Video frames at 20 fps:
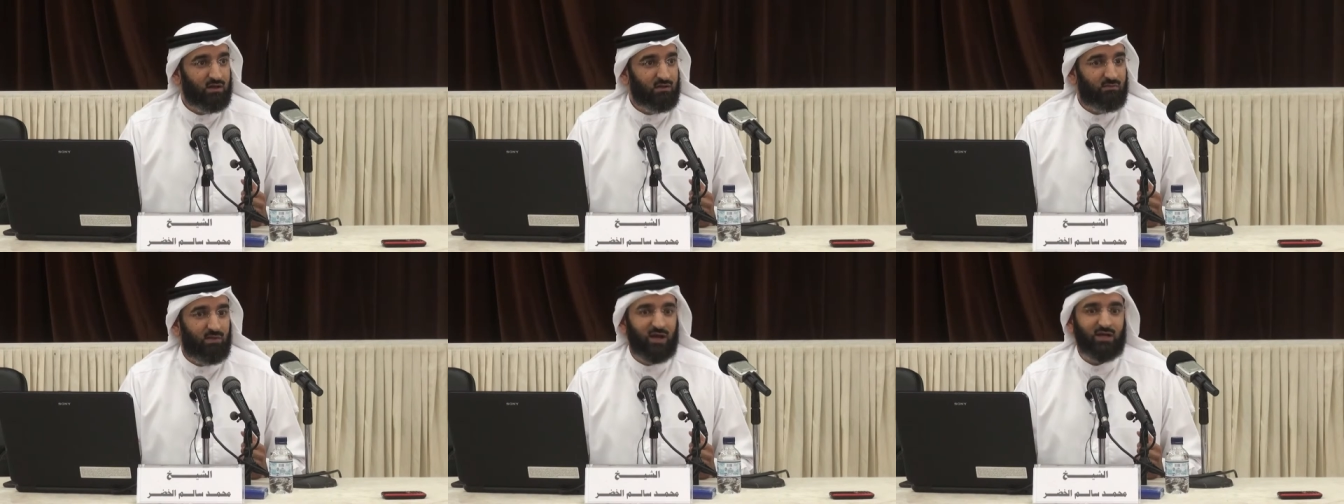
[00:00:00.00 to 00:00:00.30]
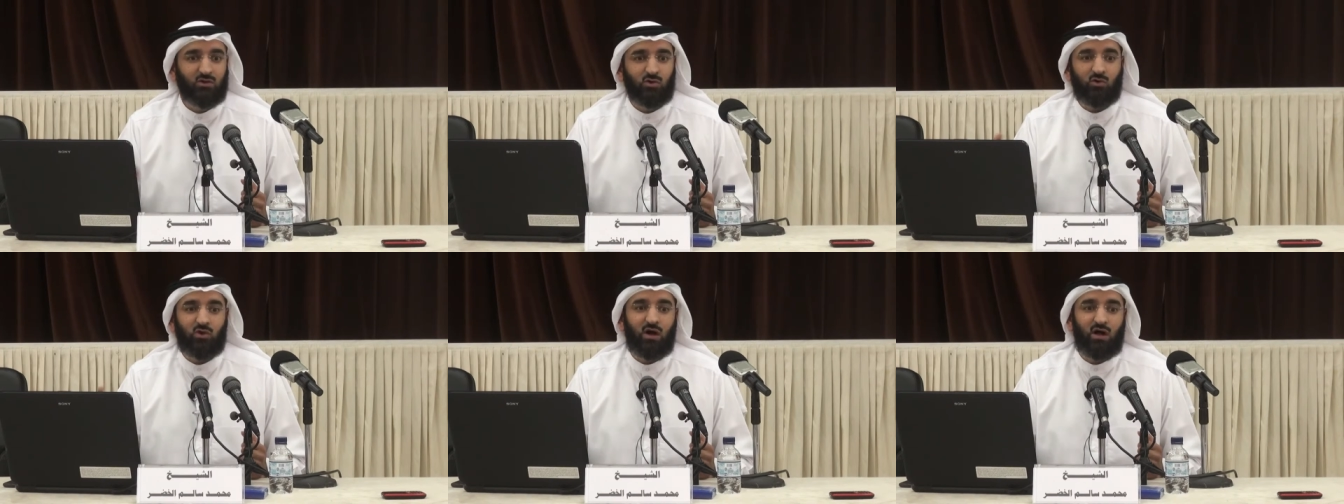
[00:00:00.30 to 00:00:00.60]

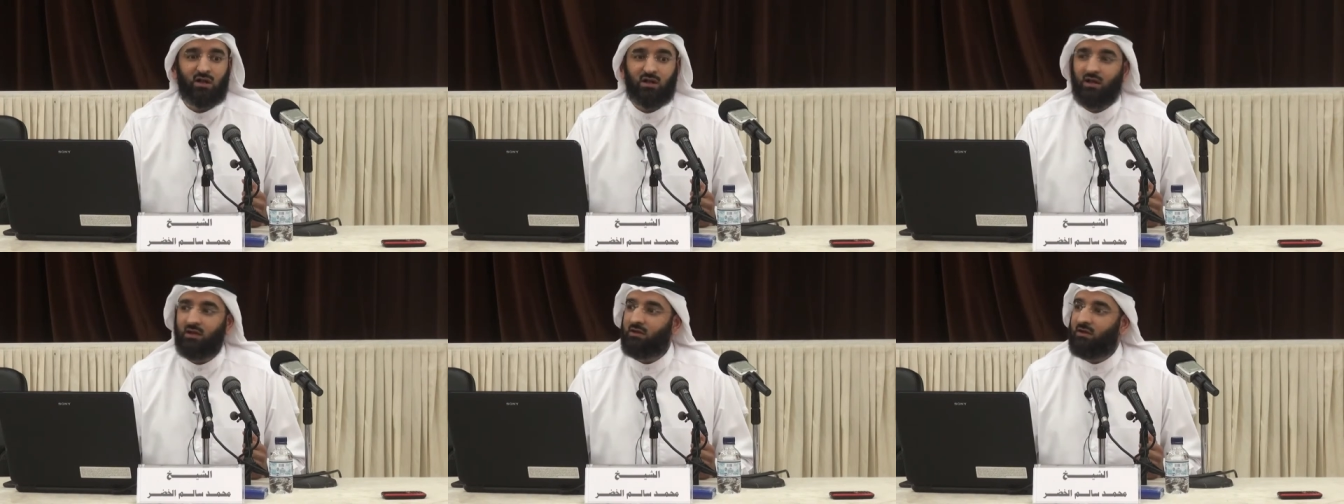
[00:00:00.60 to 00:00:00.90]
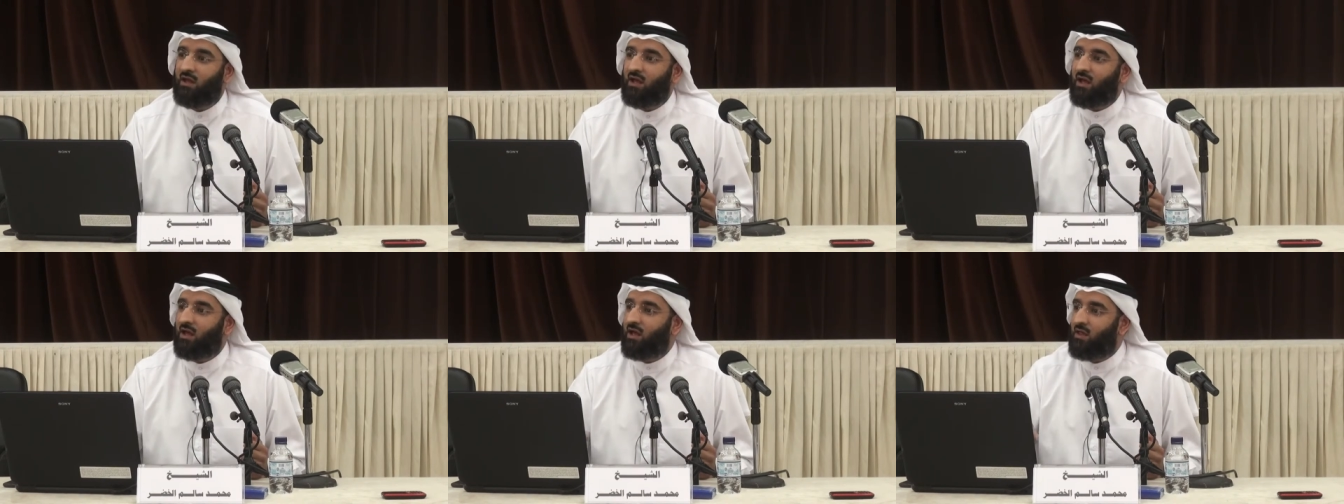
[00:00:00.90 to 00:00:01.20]
ما يقال
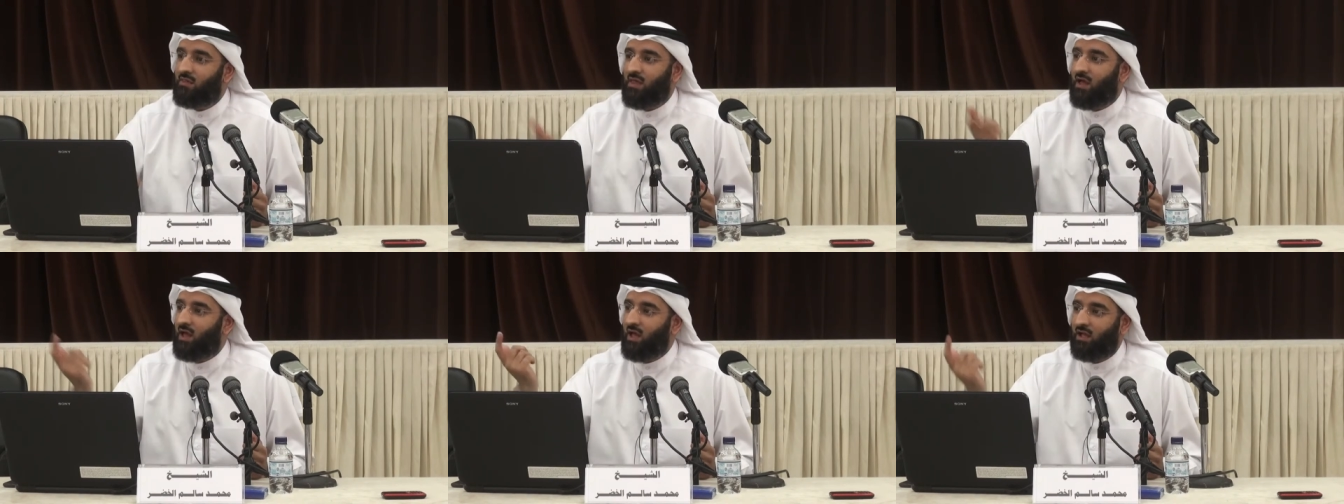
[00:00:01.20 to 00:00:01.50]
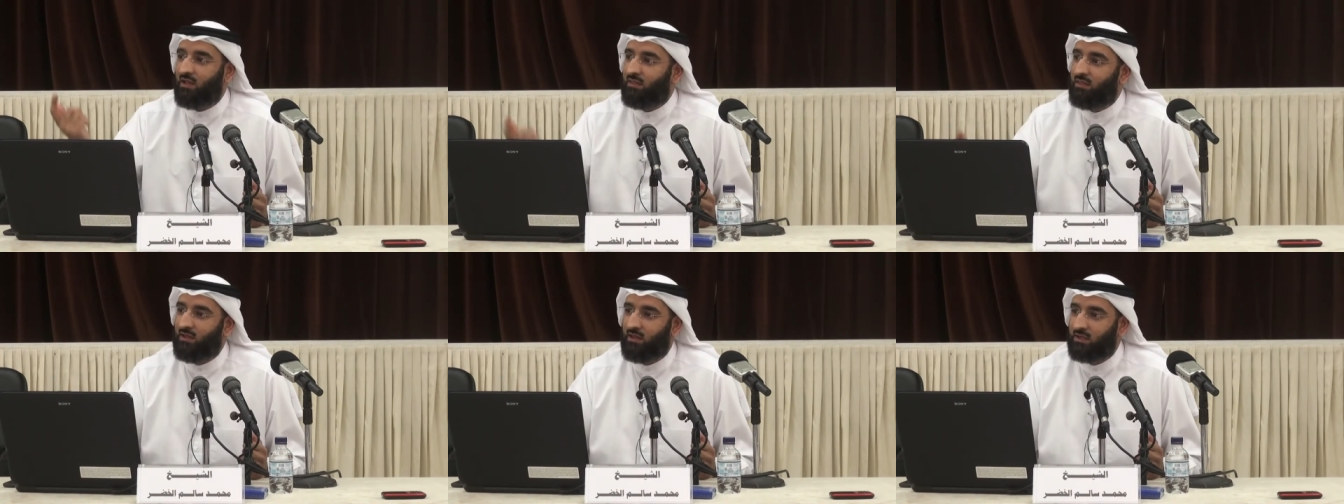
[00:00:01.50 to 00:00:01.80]
أن أخذها
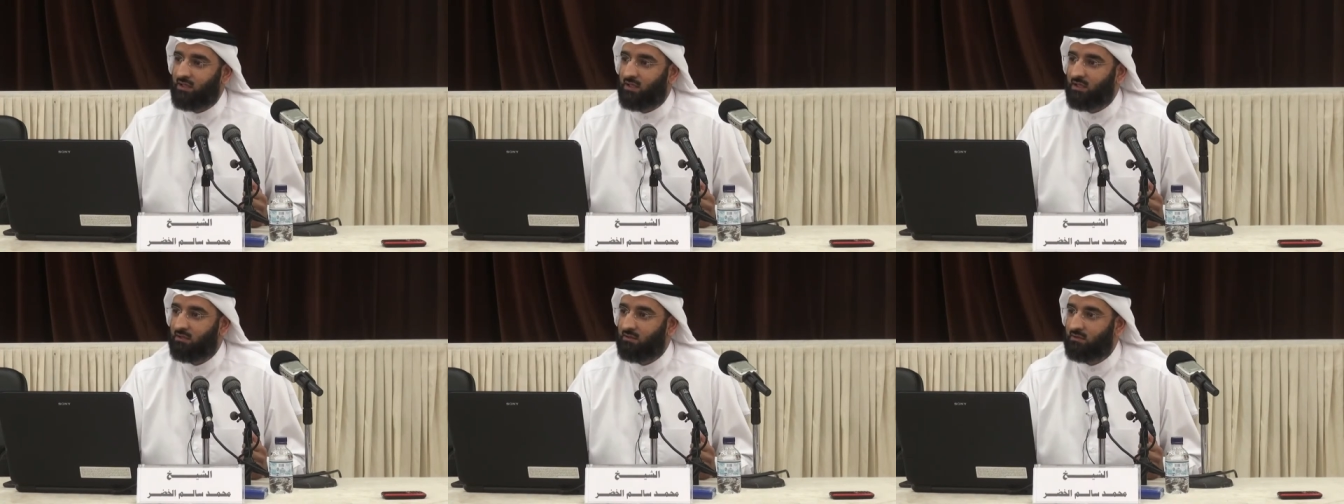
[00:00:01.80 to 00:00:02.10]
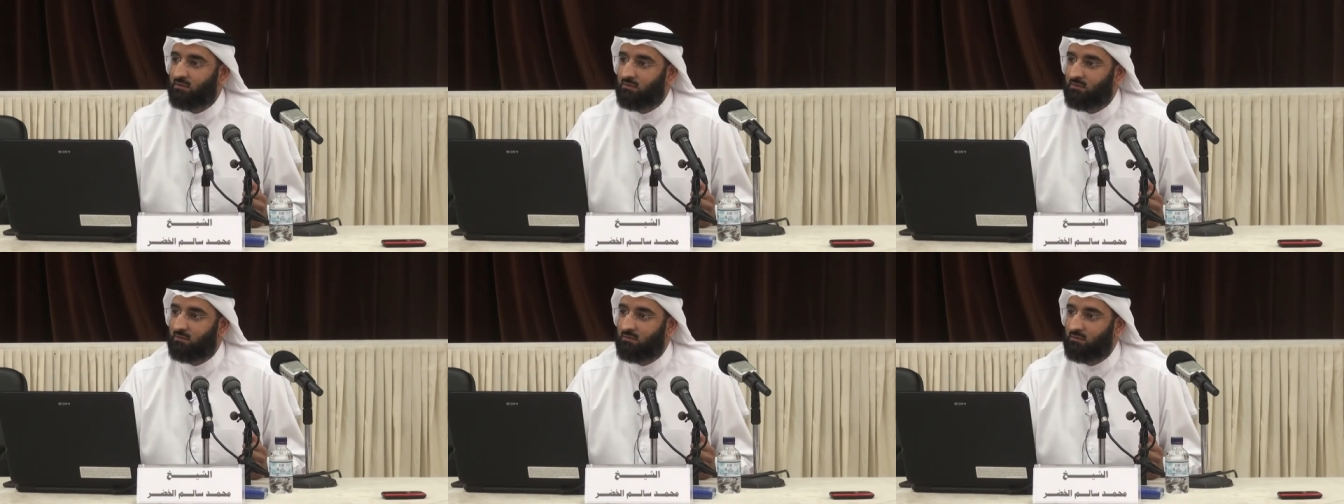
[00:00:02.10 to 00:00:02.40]
أحد ثاني
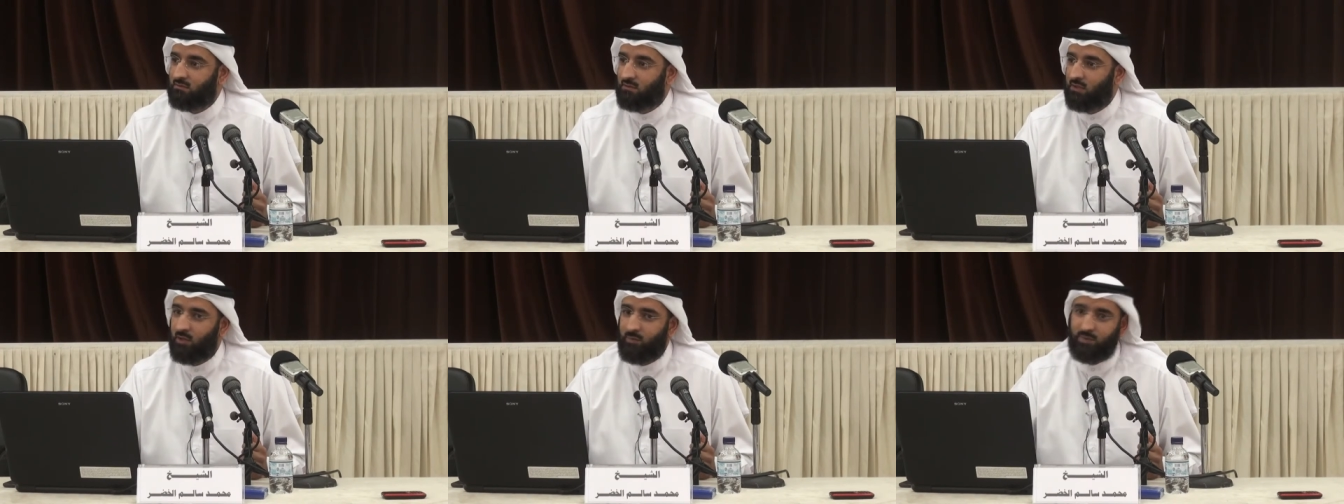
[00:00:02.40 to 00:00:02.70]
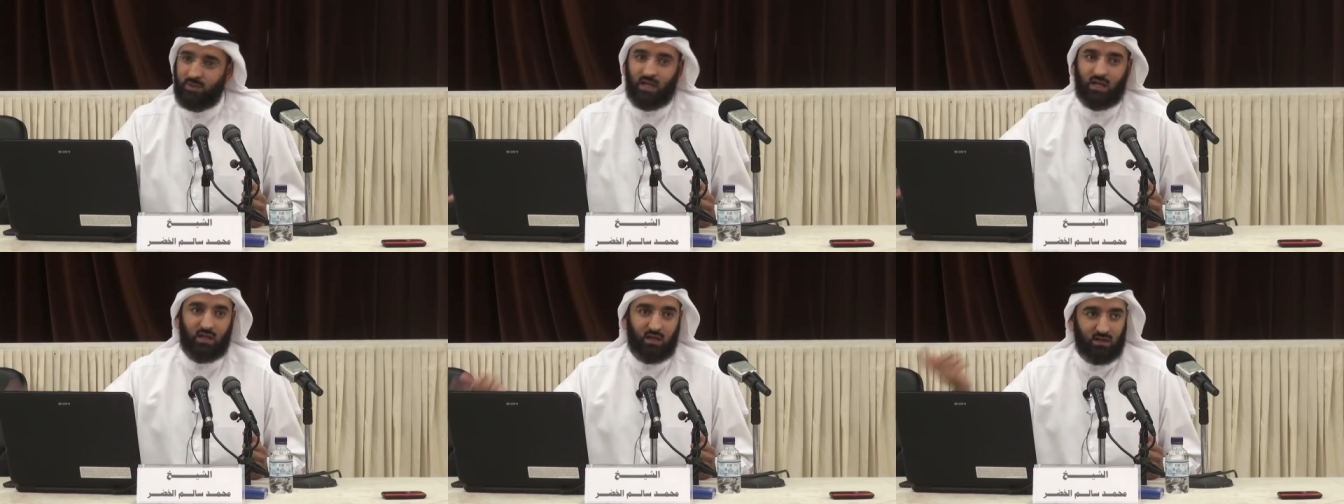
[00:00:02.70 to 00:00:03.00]

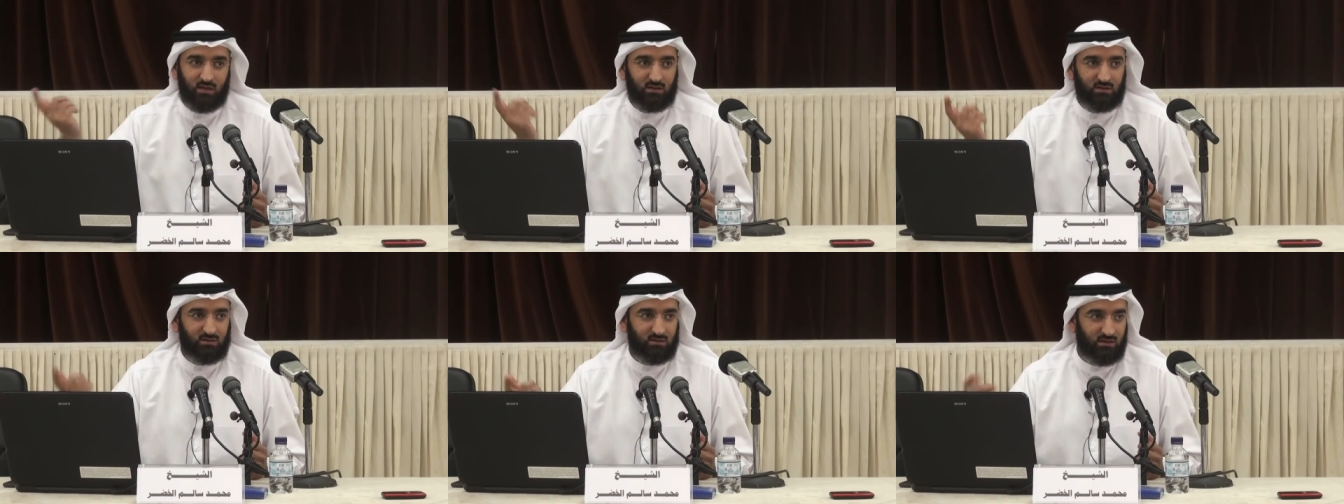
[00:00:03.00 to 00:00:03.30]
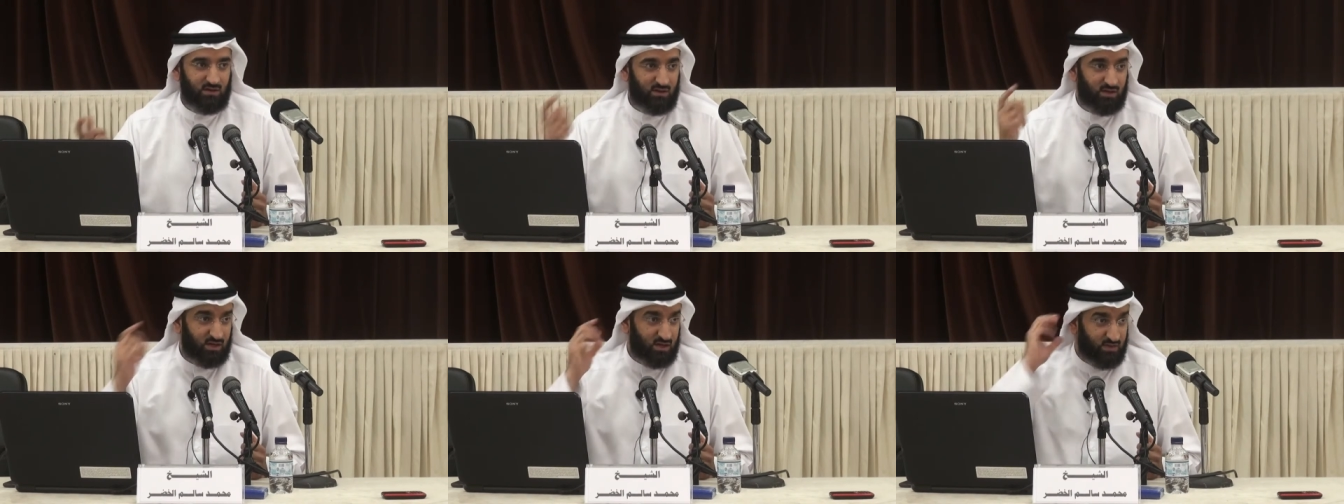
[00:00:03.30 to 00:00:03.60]
ابنه
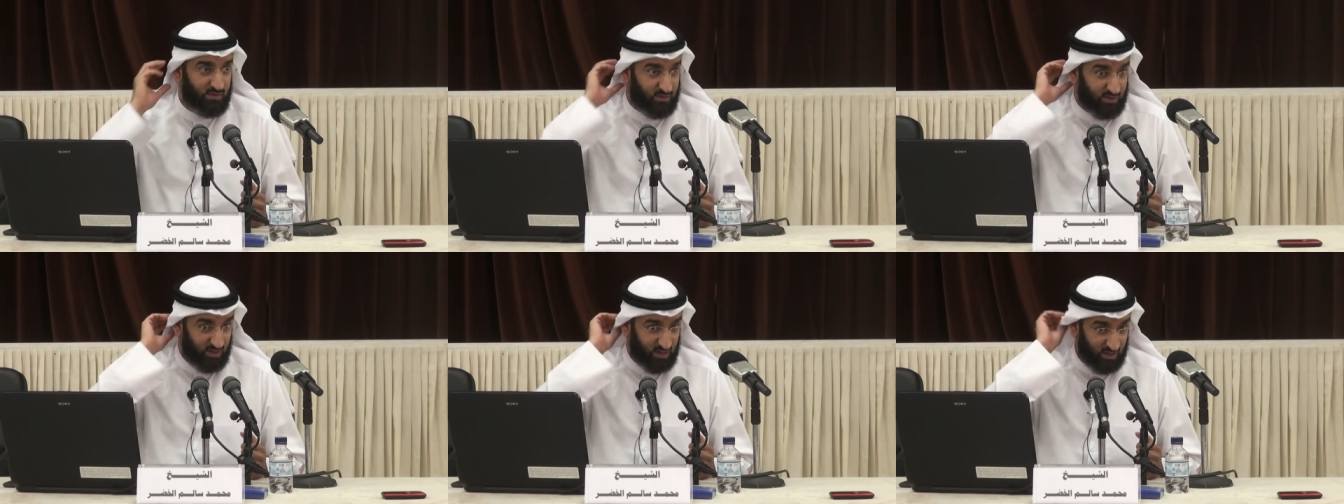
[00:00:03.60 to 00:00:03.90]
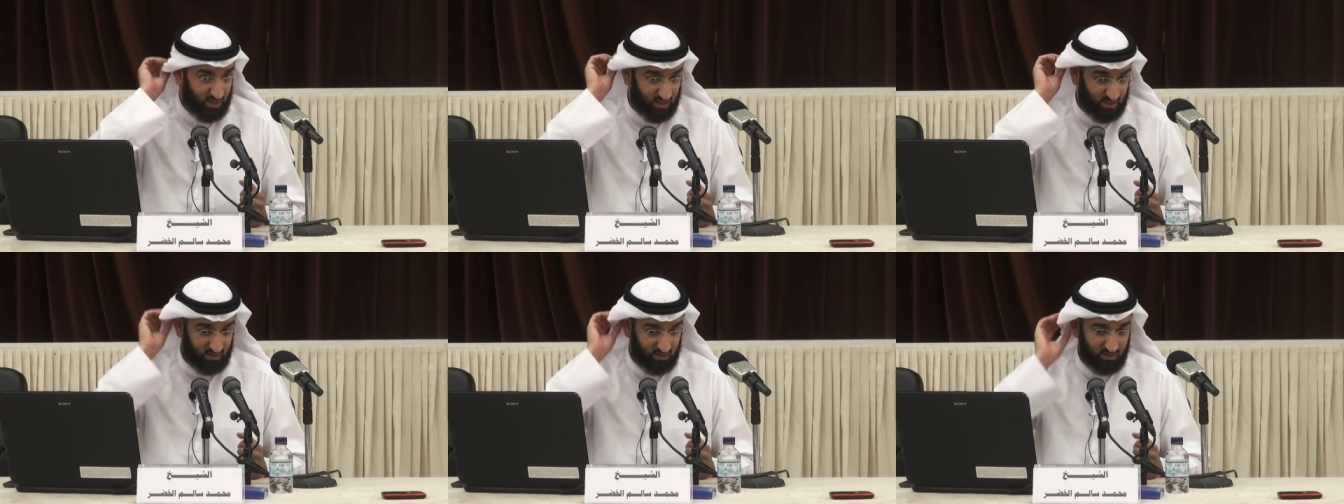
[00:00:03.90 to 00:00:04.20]
أخذ
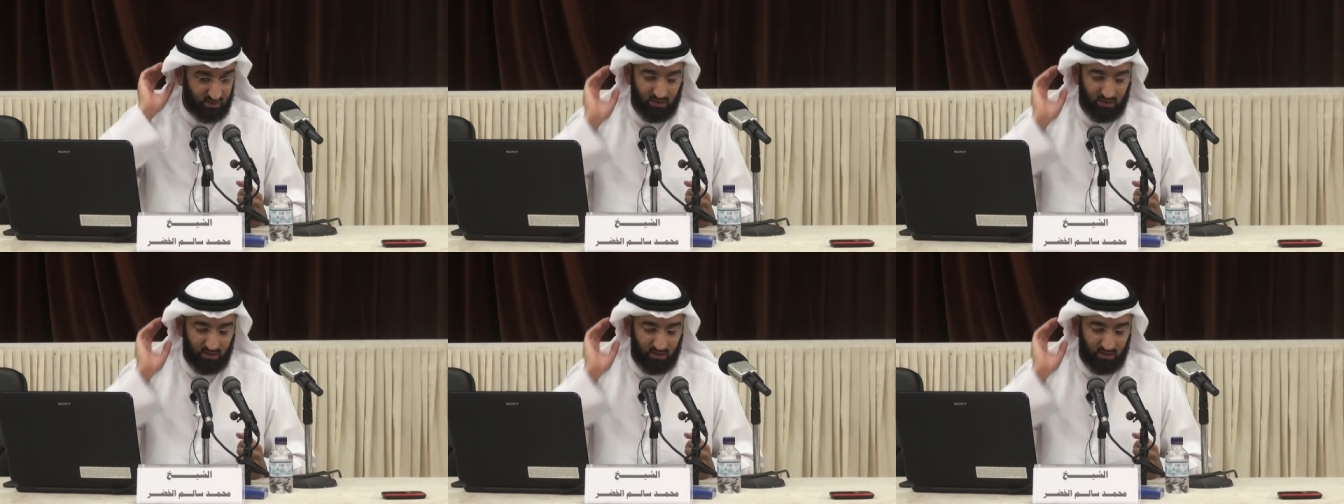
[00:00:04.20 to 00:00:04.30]
الراية